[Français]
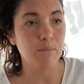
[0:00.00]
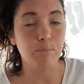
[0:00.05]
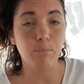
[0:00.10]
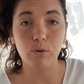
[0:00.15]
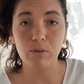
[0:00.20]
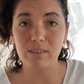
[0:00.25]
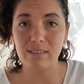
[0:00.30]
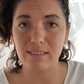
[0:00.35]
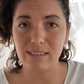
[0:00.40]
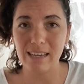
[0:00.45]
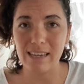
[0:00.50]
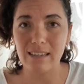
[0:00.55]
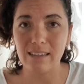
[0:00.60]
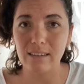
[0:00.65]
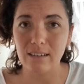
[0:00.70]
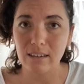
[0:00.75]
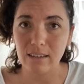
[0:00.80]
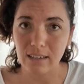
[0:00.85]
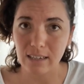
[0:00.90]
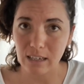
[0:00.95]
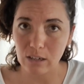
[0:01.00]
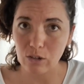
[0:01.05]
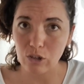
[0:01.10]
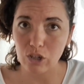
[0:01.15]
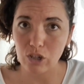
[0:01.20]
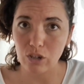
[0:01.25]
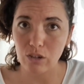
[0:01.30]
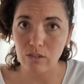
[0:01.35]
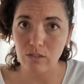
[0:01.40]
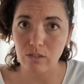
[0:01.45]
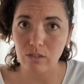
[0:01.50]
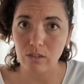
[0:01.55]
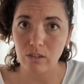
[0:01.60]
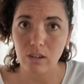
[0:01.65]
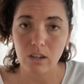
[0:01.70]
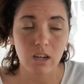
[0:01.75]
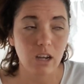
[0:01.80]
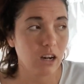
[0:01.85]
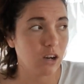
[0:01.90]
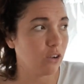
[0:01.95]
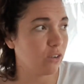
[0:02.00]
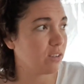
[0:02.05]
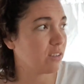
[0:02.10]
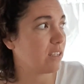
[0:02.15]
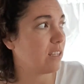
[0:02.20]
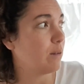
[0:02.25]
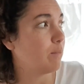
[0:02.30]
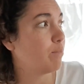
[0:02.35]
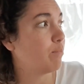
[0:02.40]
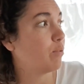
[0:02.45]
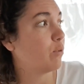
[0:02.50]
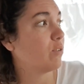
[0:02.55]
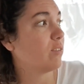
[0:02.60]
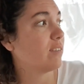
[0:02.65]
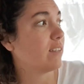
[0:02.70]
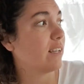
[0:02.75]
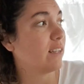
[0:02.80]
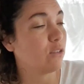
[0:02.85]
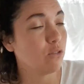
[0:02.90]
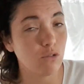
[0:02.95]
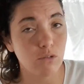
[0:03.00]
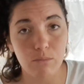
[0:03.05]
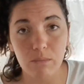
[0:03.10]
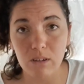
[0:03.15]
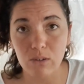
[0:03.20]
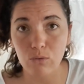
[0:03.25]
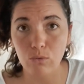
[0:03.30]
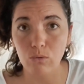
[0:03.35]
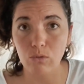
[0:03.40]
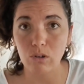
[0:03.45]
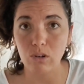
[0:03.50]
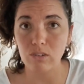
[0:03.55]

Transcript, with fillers: possède quelque chose, lorsqu'il possède une maison,